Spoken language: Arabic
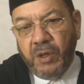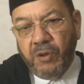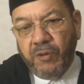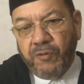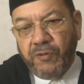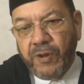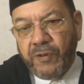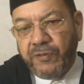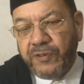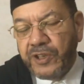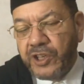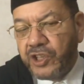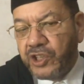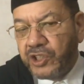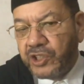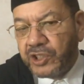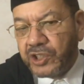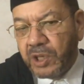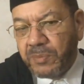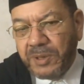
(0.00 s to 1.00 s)

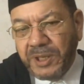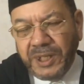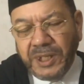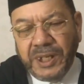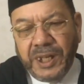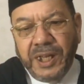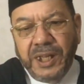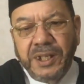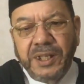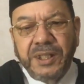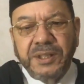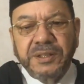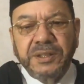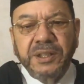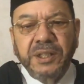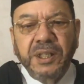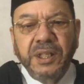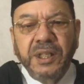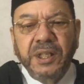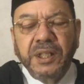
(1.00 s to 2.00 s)
ففي جميع الحالات
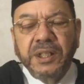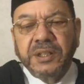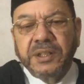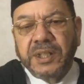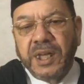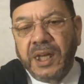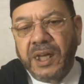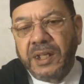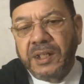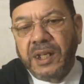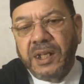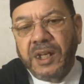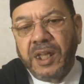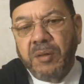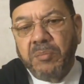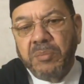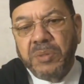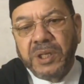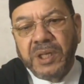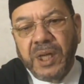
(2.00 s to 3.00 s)
كان
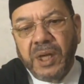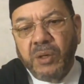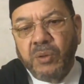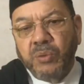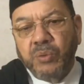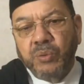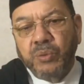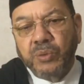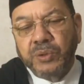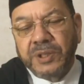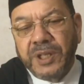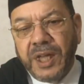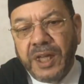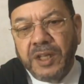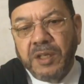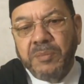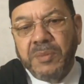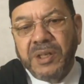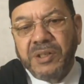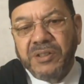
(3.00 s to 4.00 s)
الأنبياء
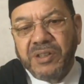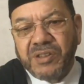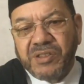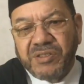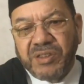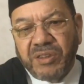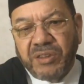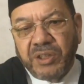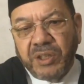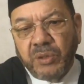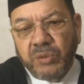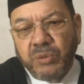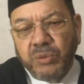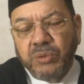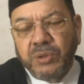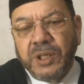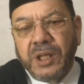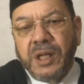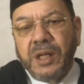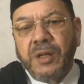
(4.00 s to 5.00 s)
دائما
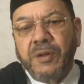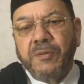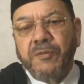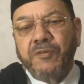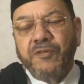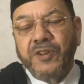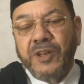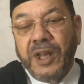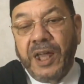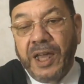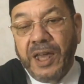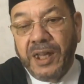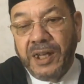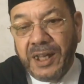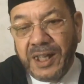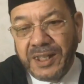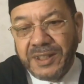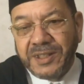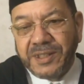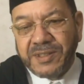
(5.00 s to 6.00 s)
يستظهرون في
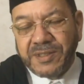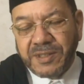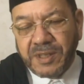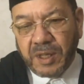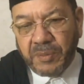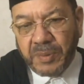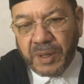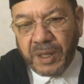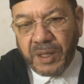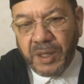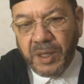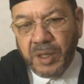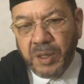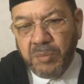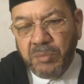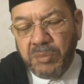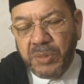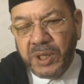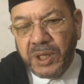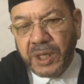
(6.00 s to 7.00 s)
الحالات الصعبة
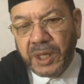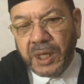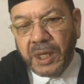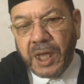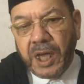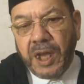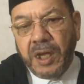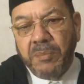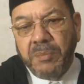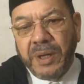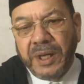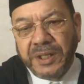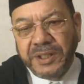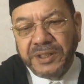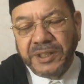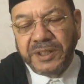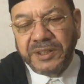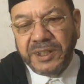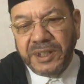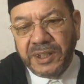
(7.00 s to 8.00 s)

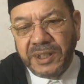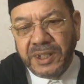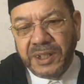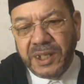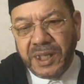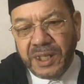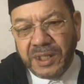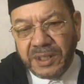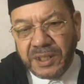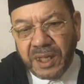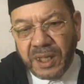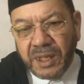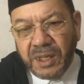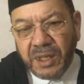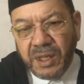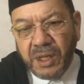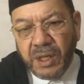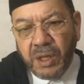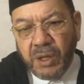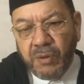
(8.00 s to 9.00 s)
بالمعية الإلهية
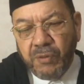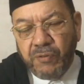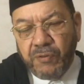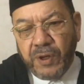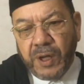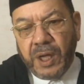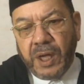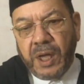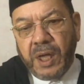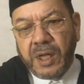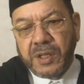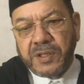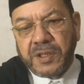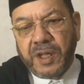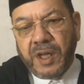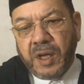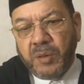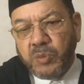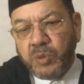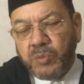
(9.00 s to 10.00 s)

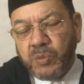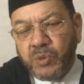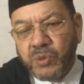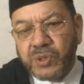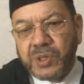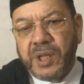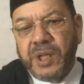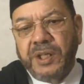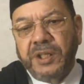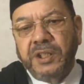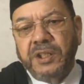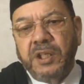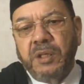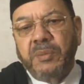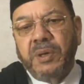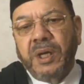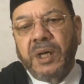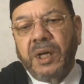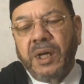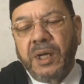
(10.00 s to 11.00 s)
فأصحاب موسى
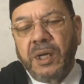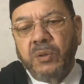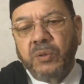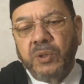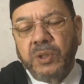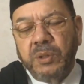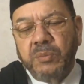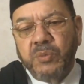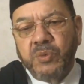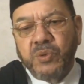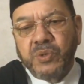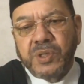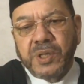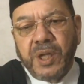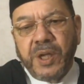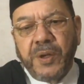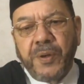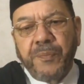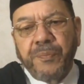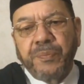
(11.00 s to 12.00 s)
حينما قالوا
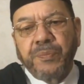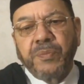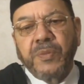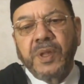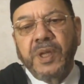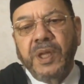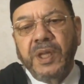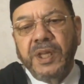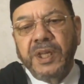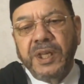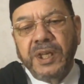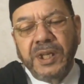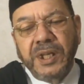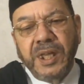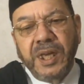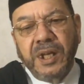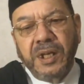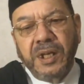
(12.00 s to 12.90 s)
لموسى إنا